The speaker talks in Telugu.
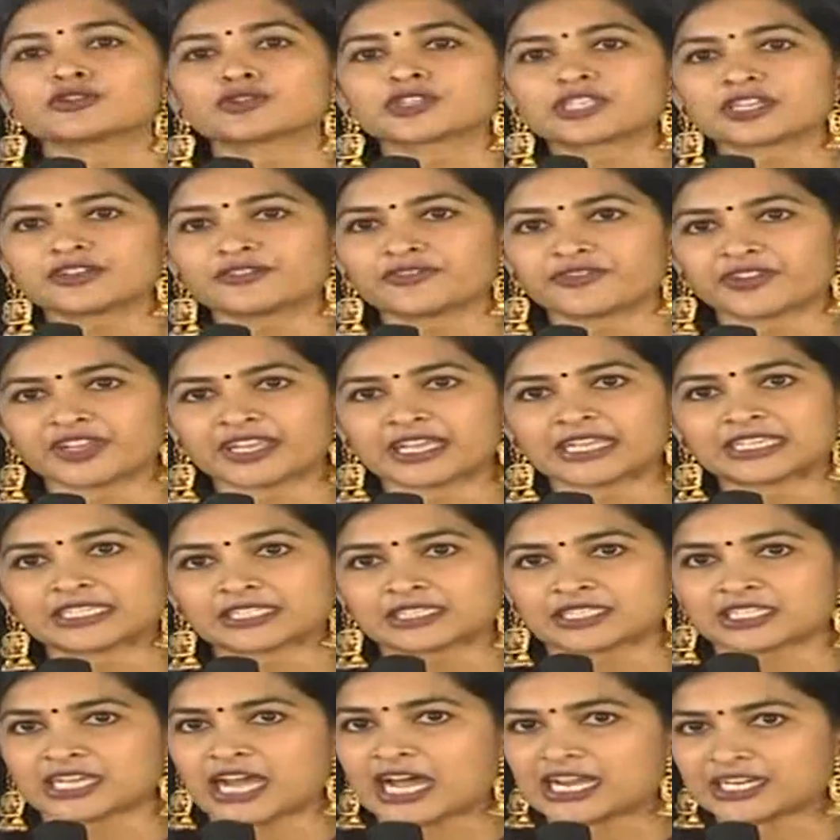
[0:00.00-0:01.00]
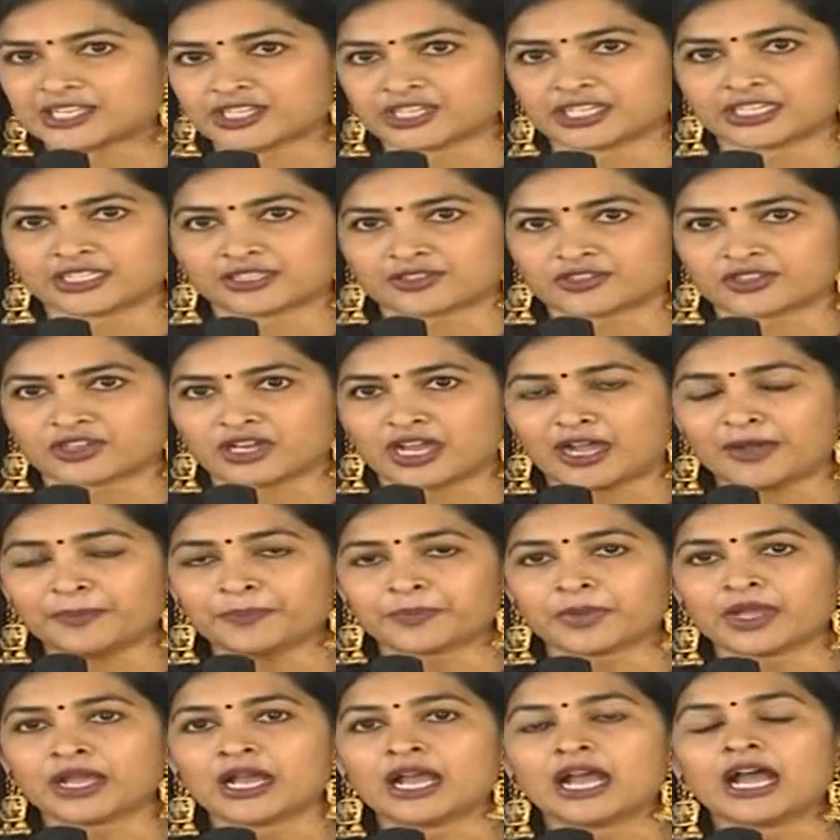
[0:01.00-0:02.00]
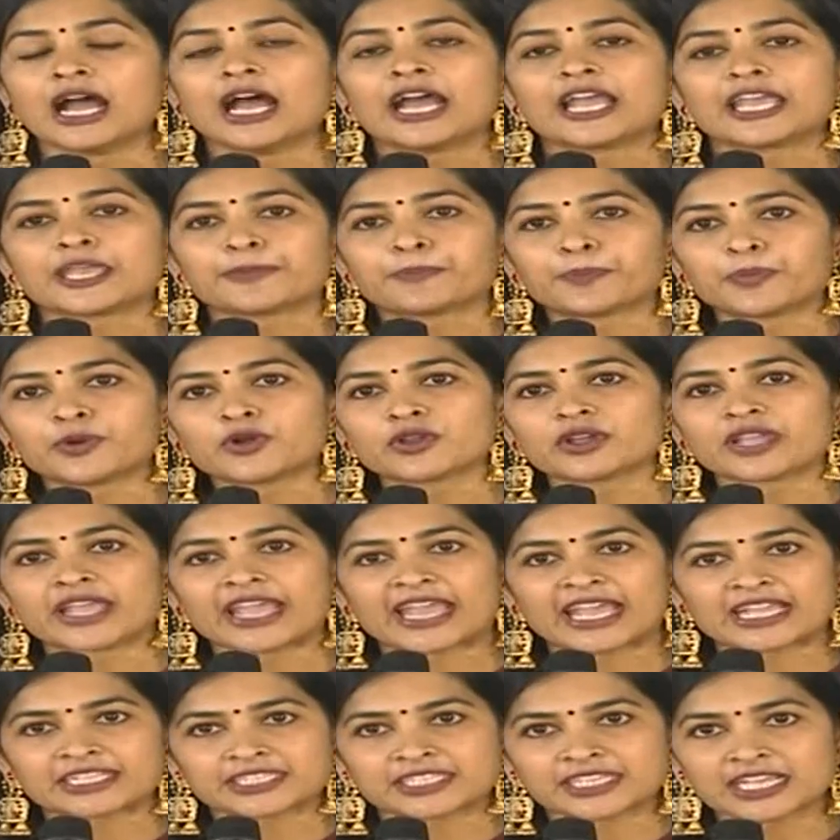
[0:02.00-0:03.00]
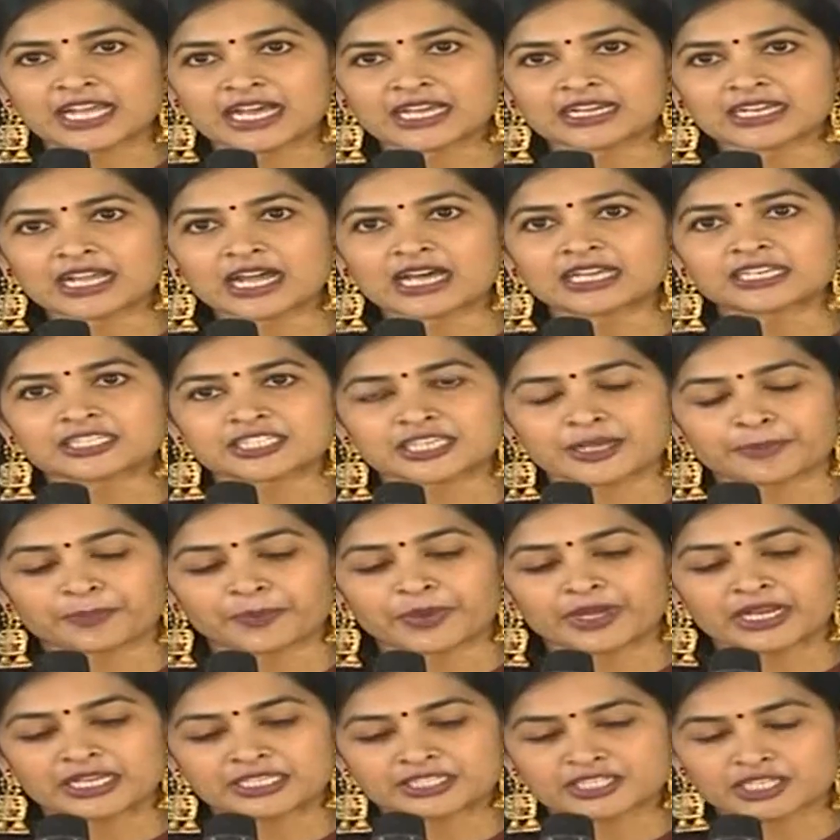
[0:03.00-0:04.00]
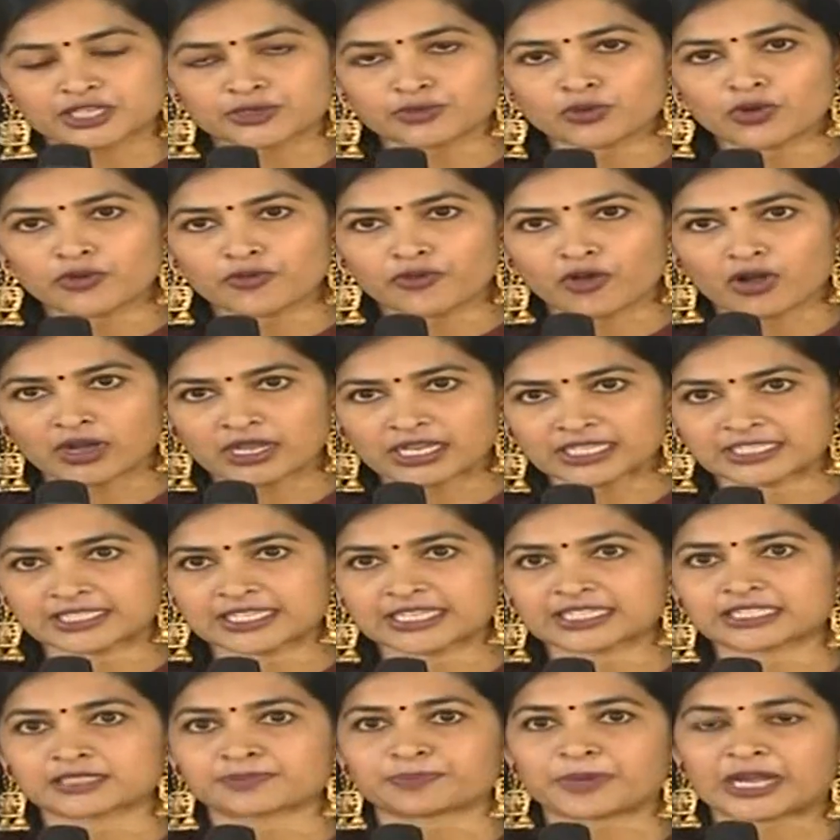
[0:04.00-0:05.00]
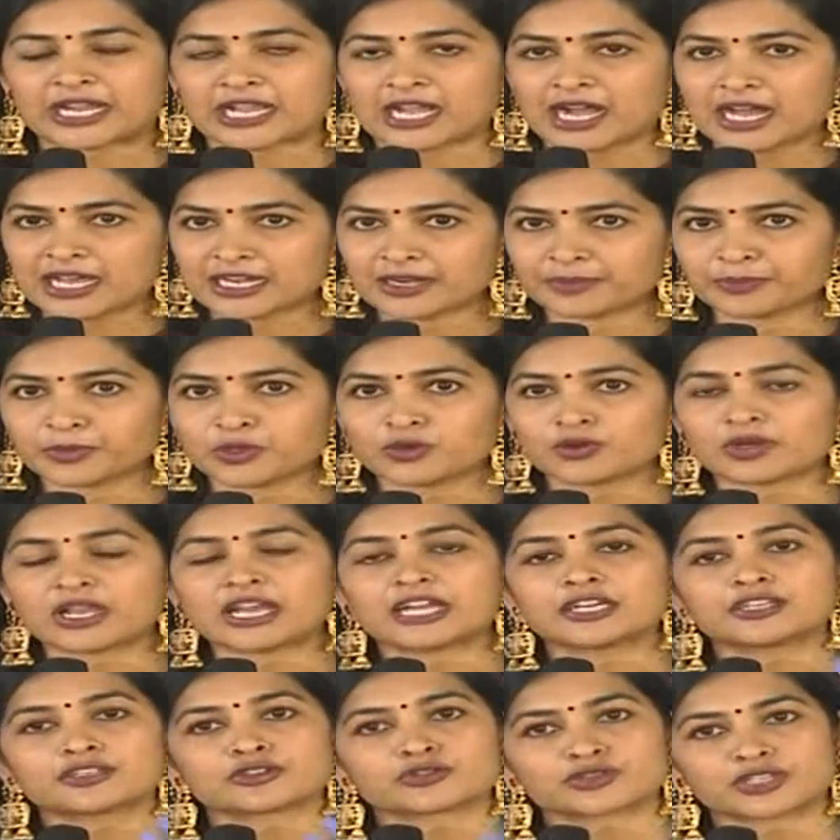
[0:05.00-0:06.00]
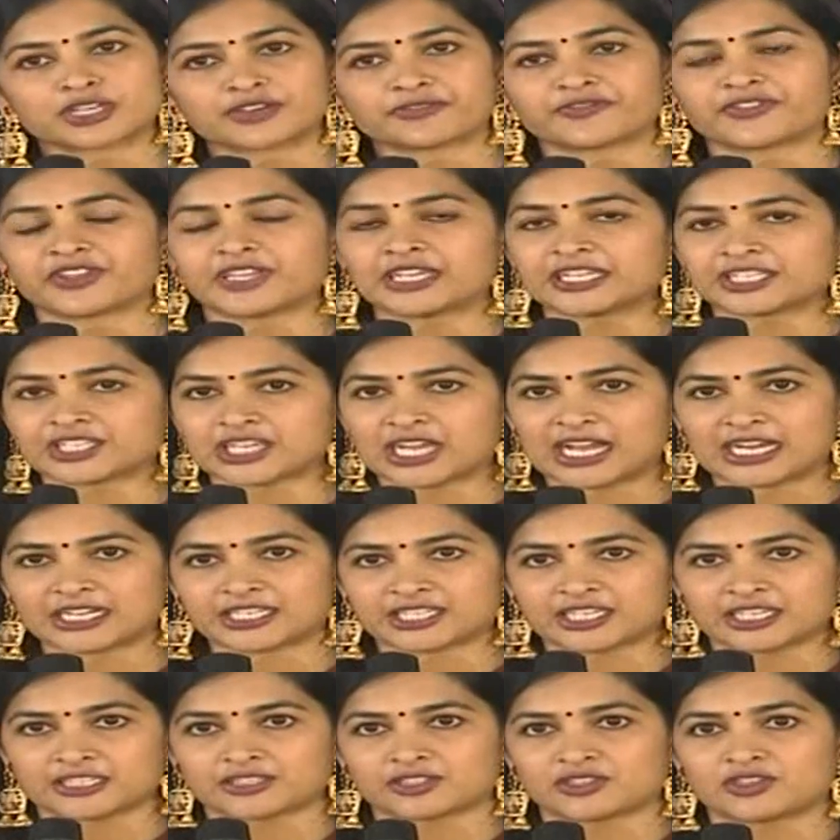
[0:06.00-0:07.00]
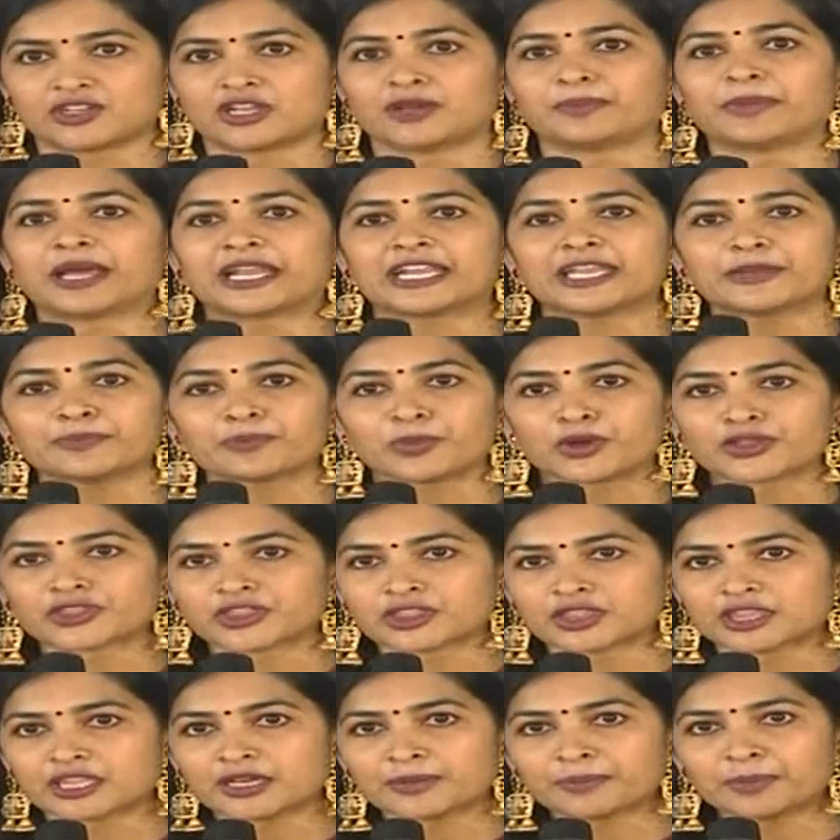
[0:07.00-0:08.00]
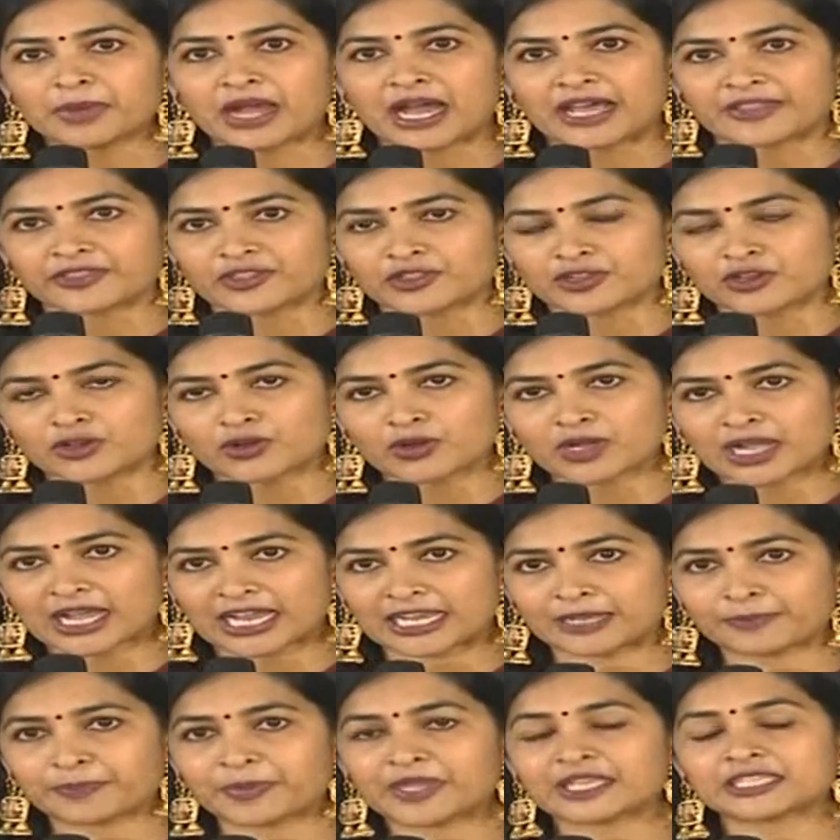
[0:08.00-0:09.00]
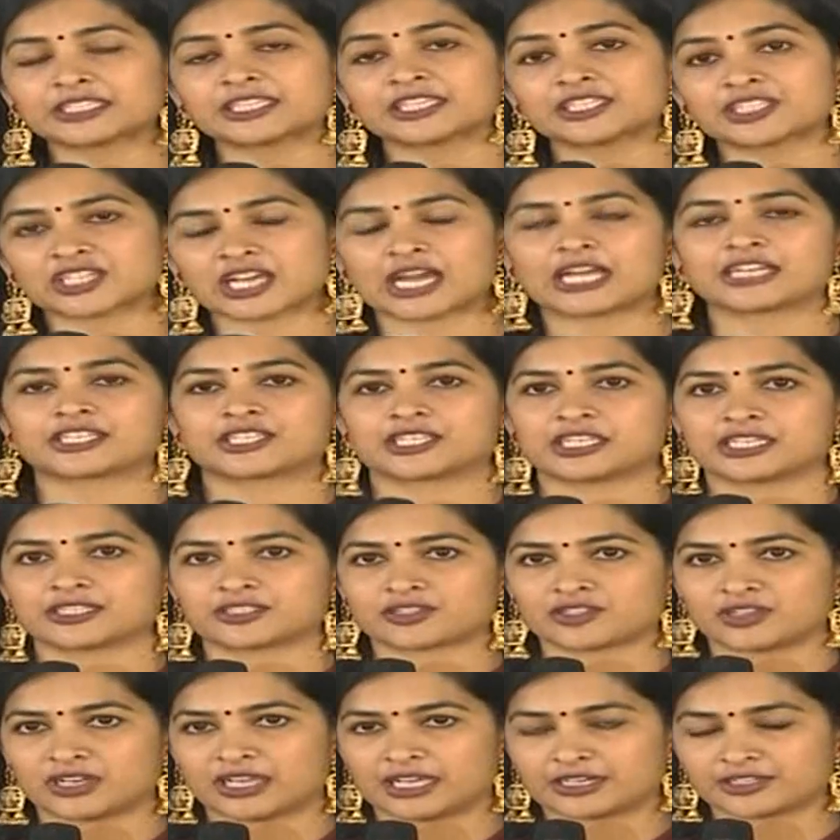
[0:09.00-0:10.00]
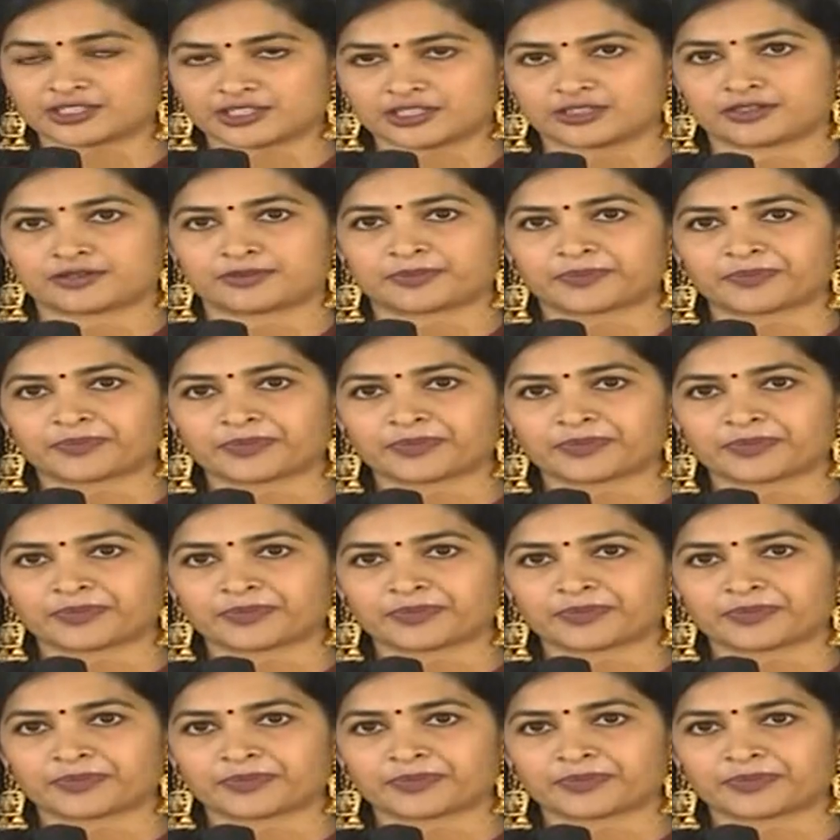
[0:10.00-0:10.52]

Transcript: ట్యూషన్ ఫీయే చార్జ్ చేస్తున్నాం ఇప్పుడు కేసీఆర్ గారు చెప్పిన జియో ఫార్టీ సిక్స్ ప్రకారం కూడా ట్యూషన్ ఫీయే చార్జ్ చేస్తున్నామని మొత్తం అందులో కలిపేసి చార్జ్ చేస్తున్నారు సార్